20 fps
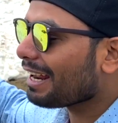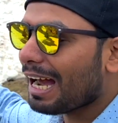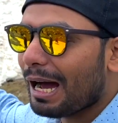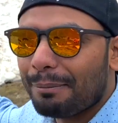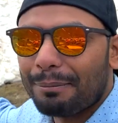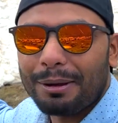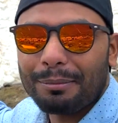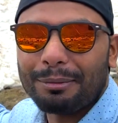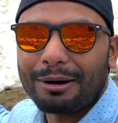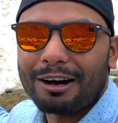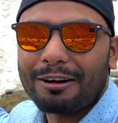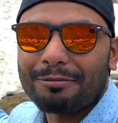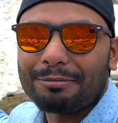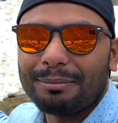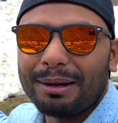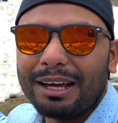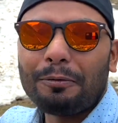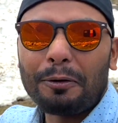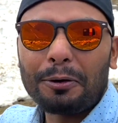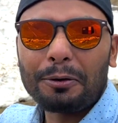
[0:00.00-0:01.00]
हैं यहाँ पे बर्फ
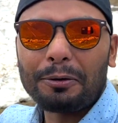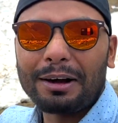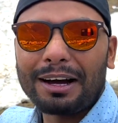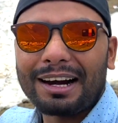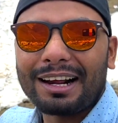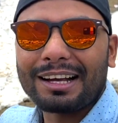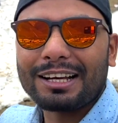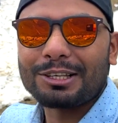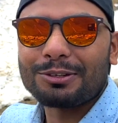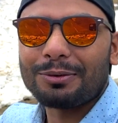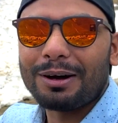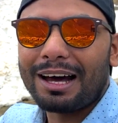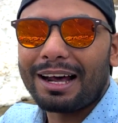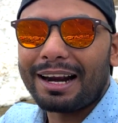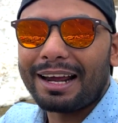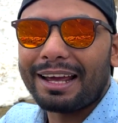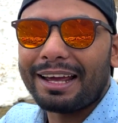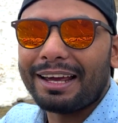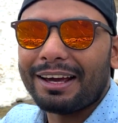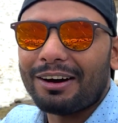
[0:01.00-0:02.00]
में फोटो वगैरह खिंचवा
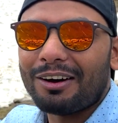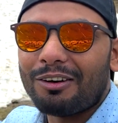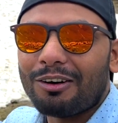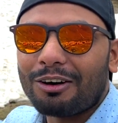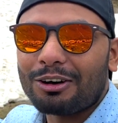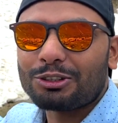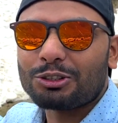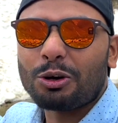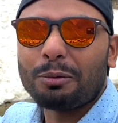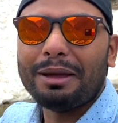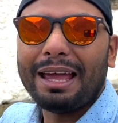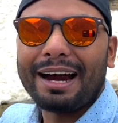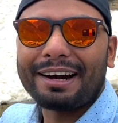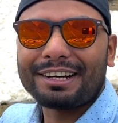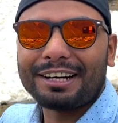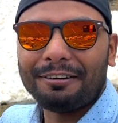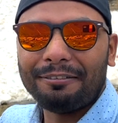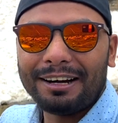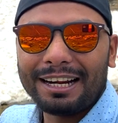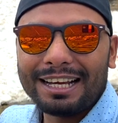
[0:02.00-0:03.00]
रहे हैं और जो भी
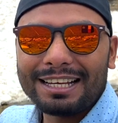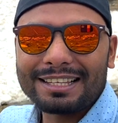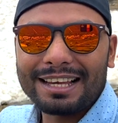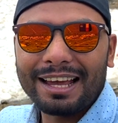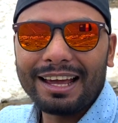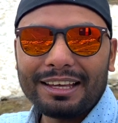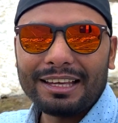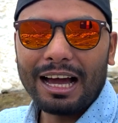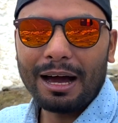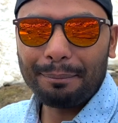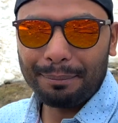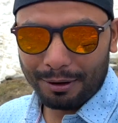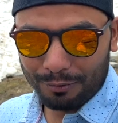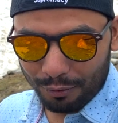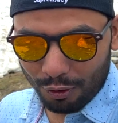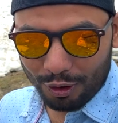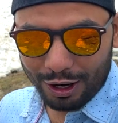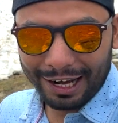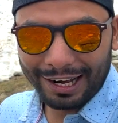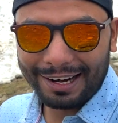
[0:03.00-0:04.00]
एक्टिविटीज है यहाँ पे
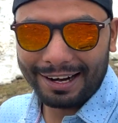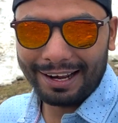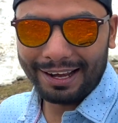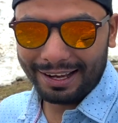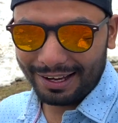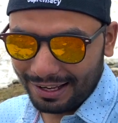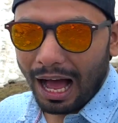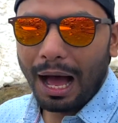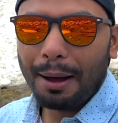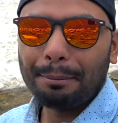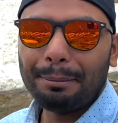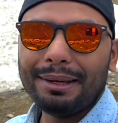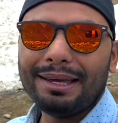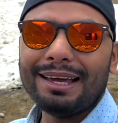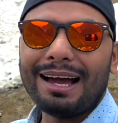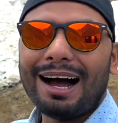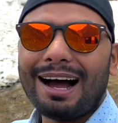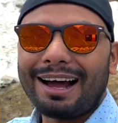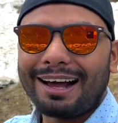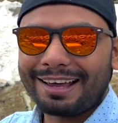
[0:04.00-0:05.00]
वो कर रहे हैं आप भी
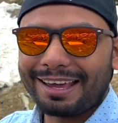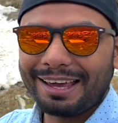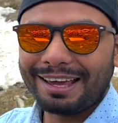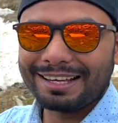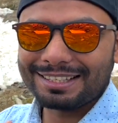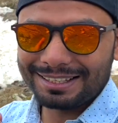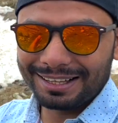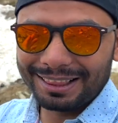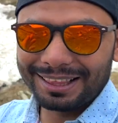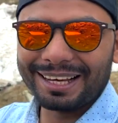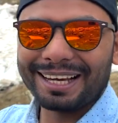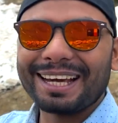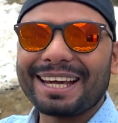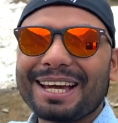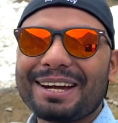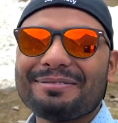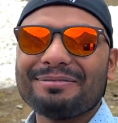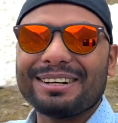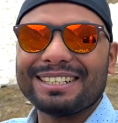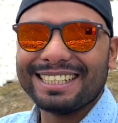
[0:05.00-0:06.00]
यहाँ के जिंदगी
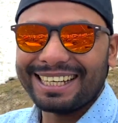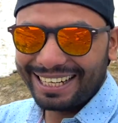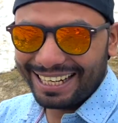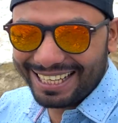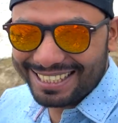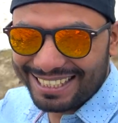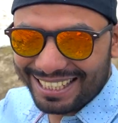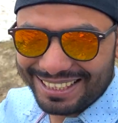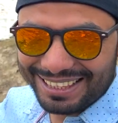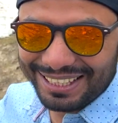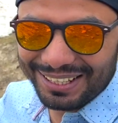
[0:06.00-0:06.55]
के मजे ले सकते